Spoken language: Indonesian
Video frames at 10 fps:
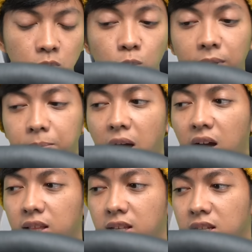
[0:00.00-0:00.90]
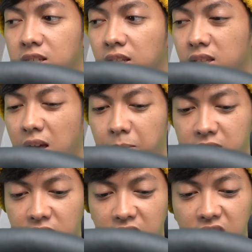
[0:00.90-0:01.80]
rumit banget kisah cinta
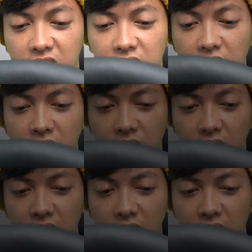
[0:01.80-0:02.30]
persegi kita